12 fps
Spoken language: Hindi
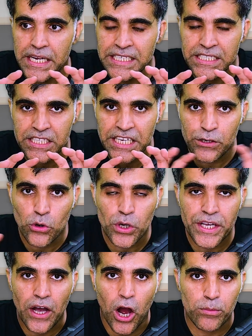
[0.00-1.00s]
इन तीनों
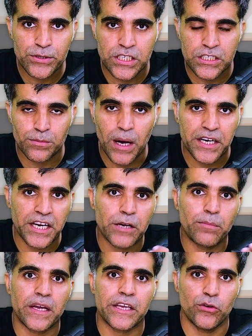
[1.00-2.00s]
की ऑप्शंस
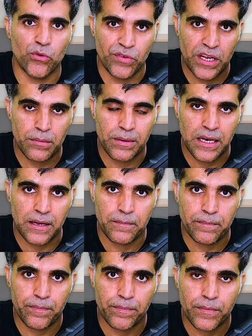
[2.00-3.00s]
मार्केट में क्यों अवेलेबल हैं
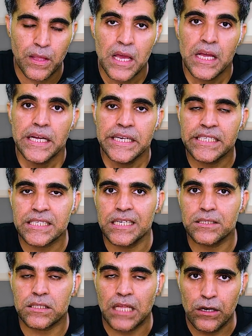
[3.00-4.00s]

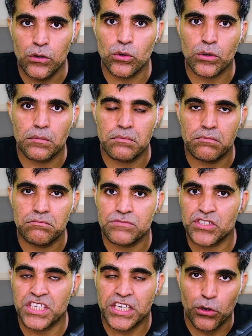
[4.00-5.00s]
इसका ताल्लुक
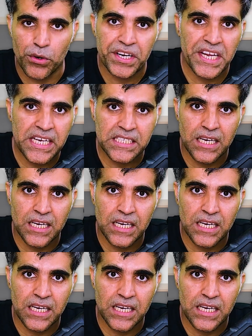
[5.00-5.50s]
सिक्योरिटी के